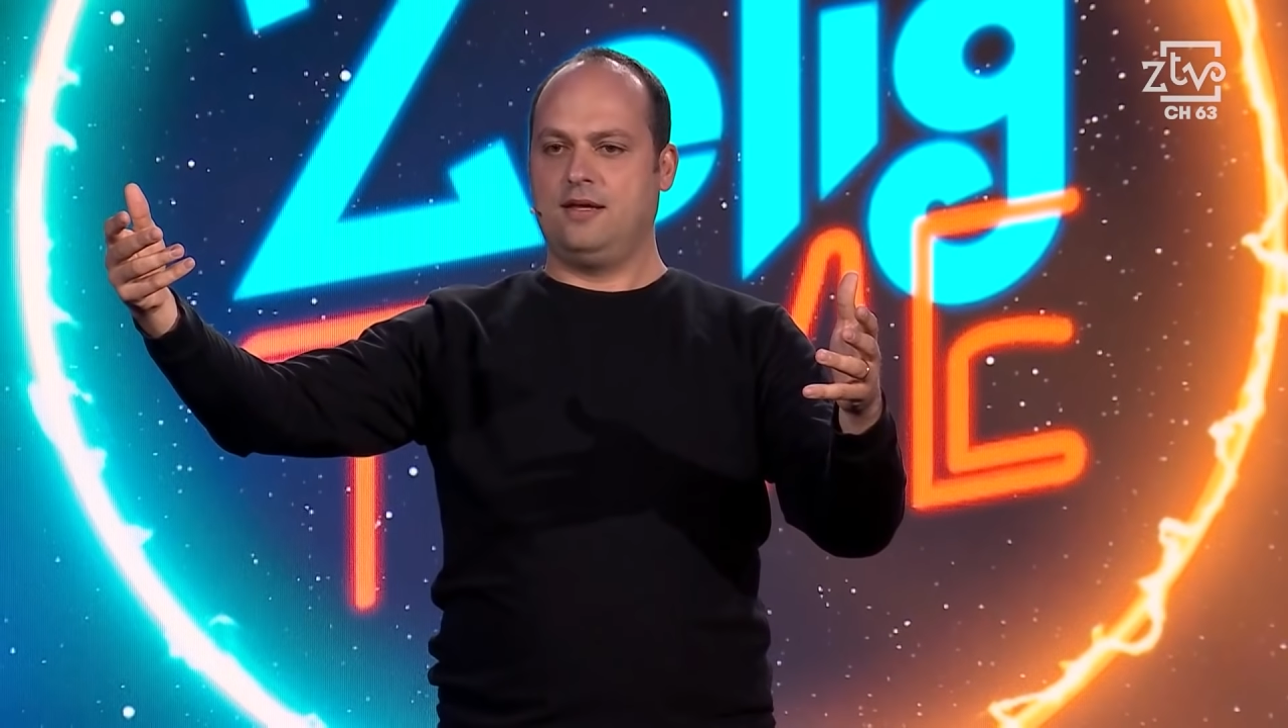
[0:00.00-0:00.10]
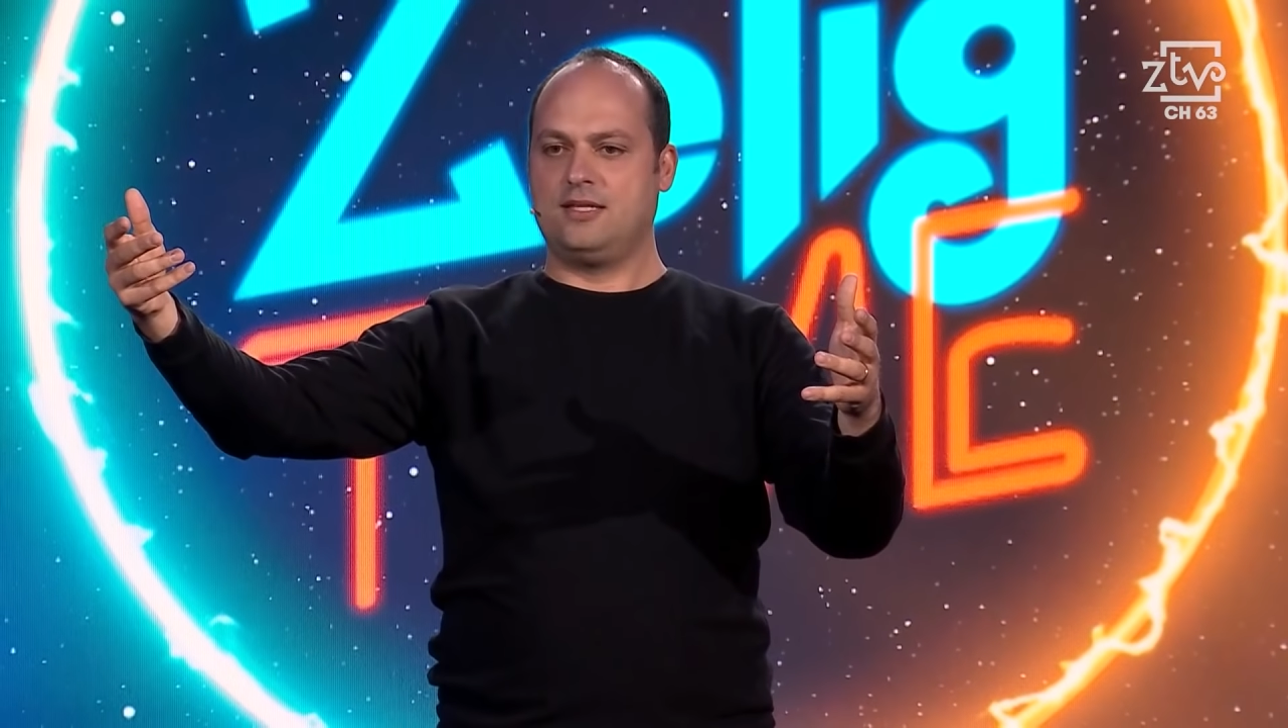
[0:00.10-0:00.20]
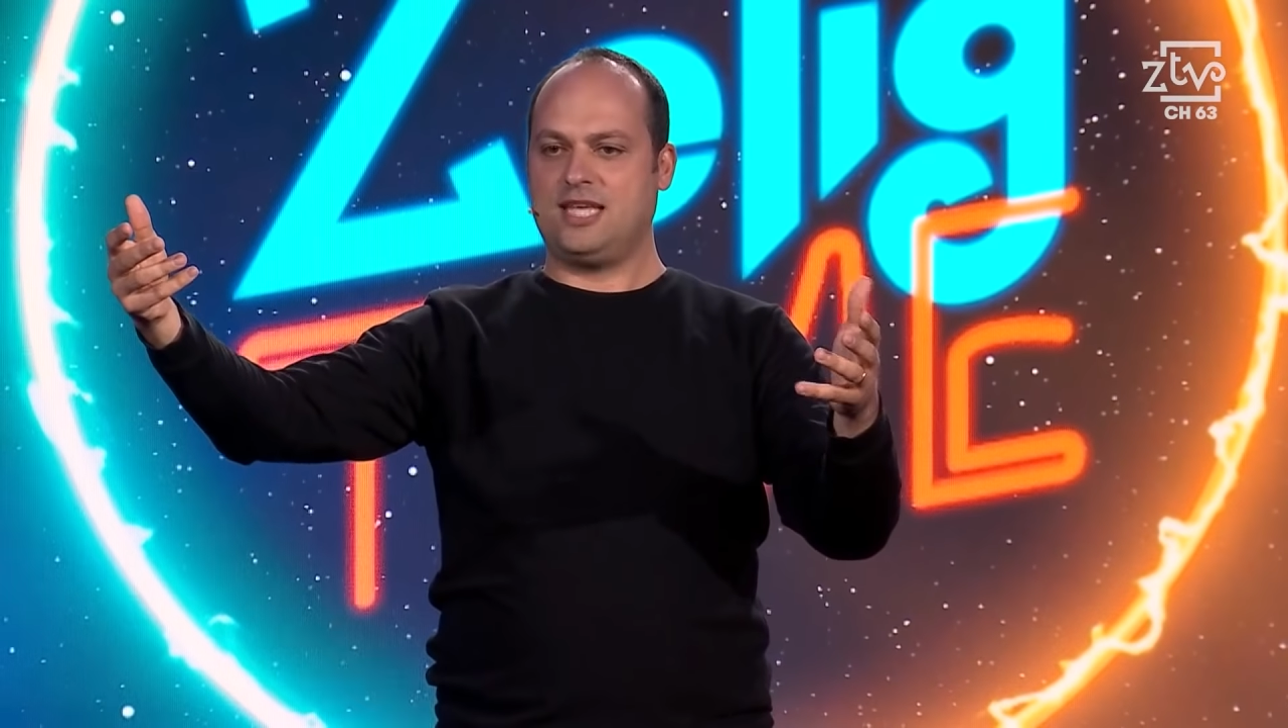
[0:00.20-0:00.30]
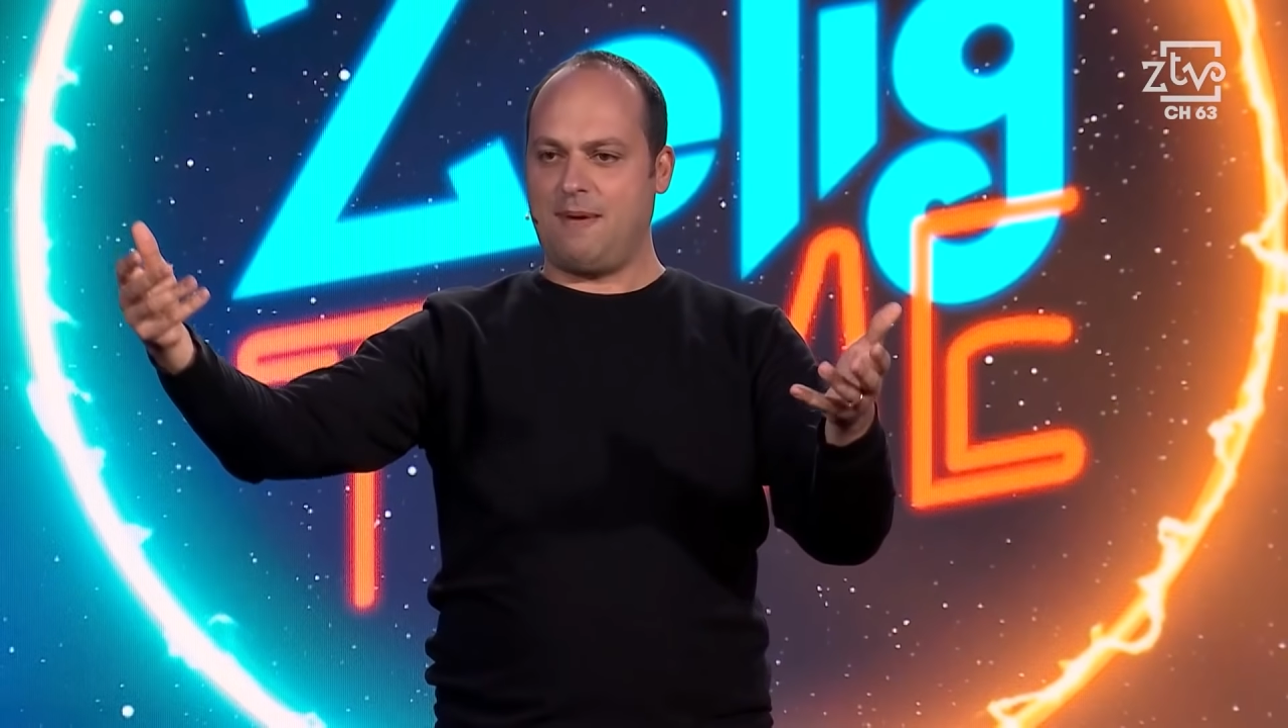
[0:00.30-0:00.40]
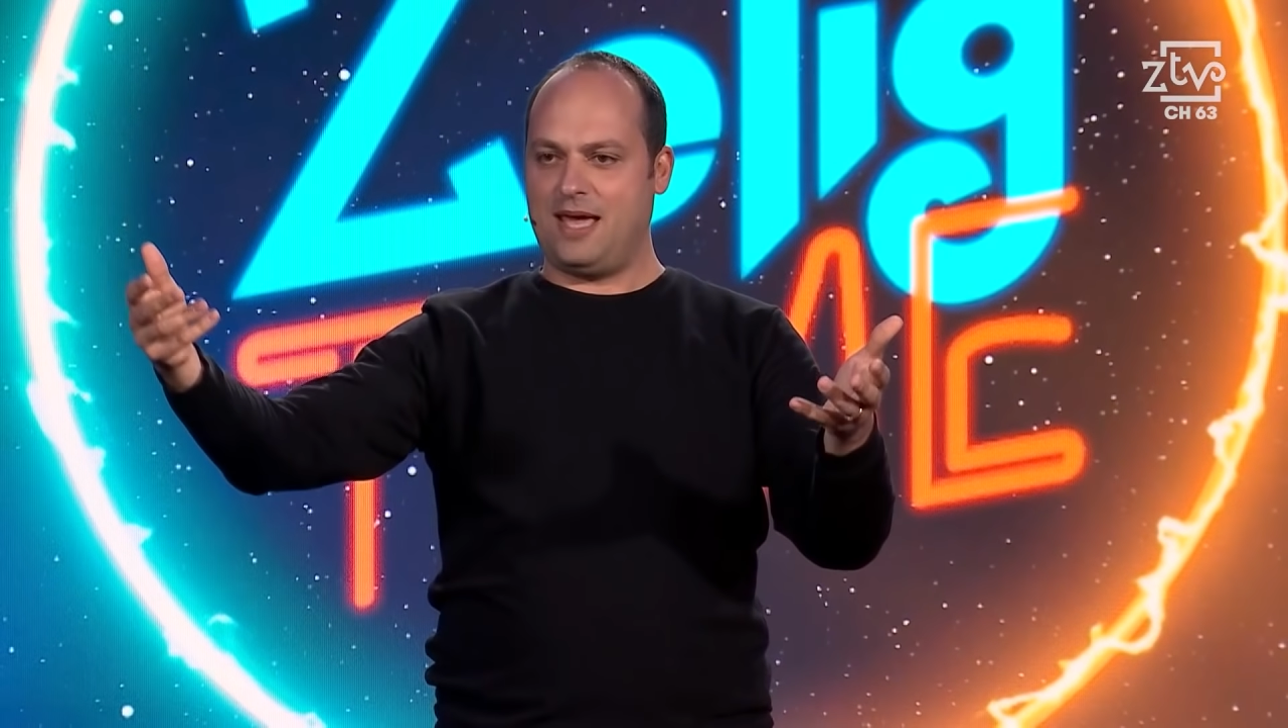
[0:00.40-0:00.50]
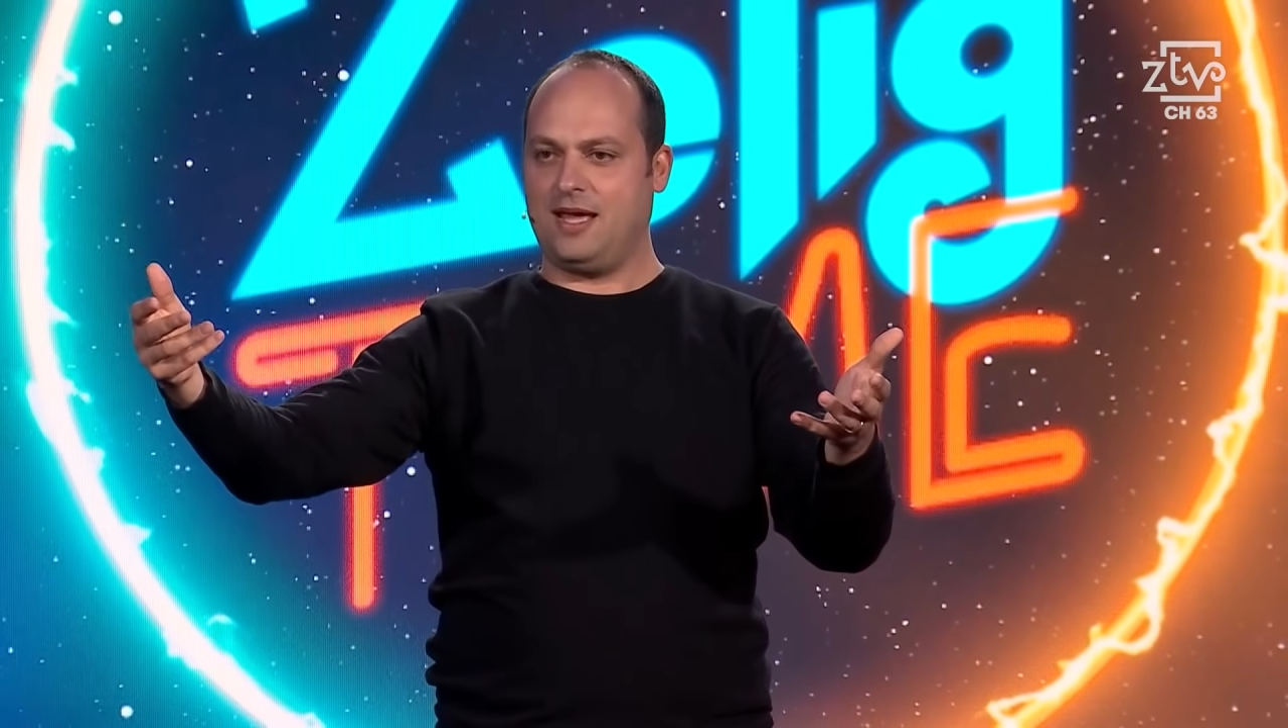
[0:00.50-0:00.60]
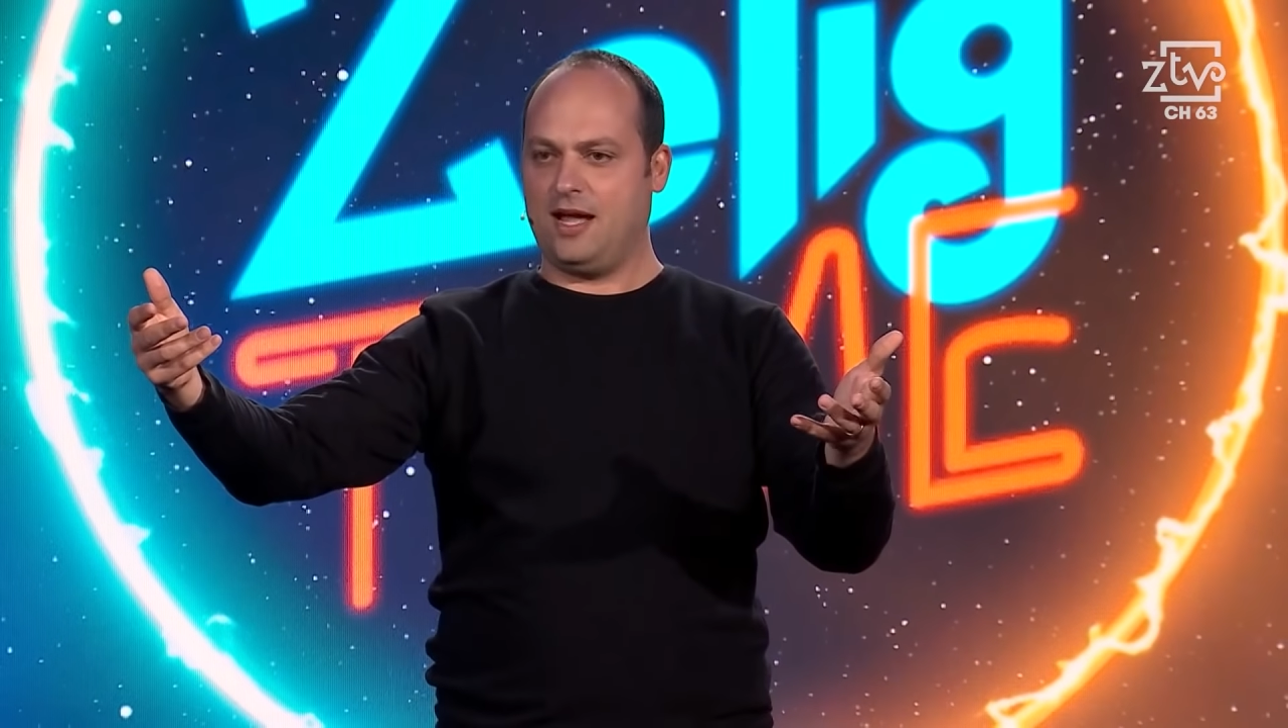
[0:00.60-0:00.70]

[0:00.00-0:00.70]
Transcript: Sapete